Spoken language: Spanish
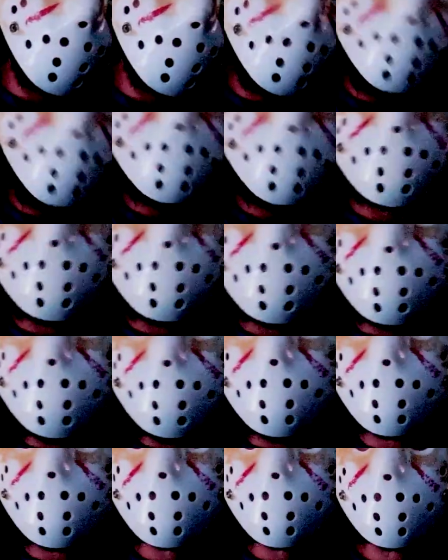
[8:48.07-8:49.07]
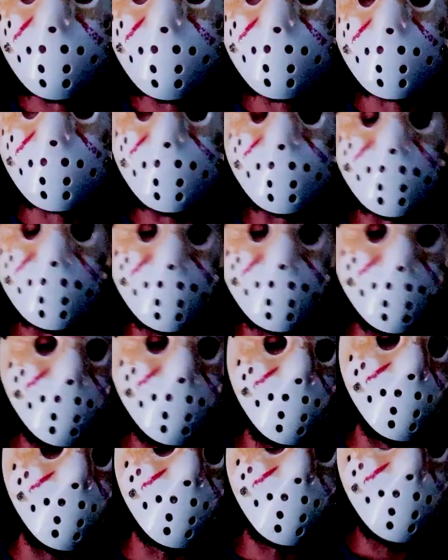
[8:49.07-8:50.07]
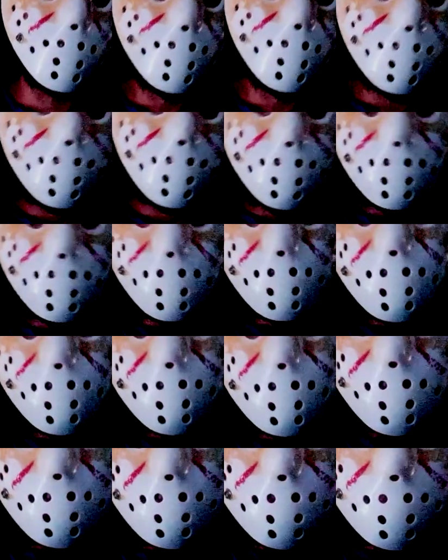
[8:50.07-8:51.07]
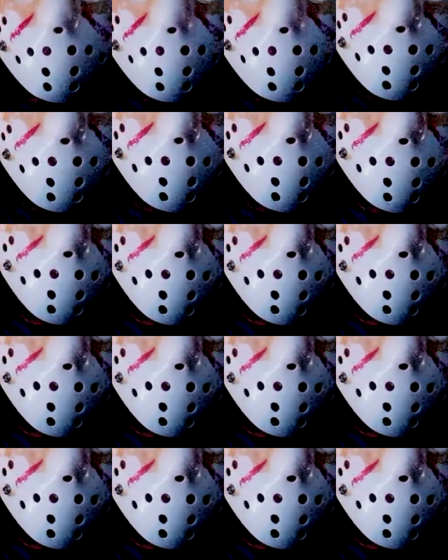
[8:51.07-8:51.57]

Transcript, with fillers: clásicas, menos conocidas y demás.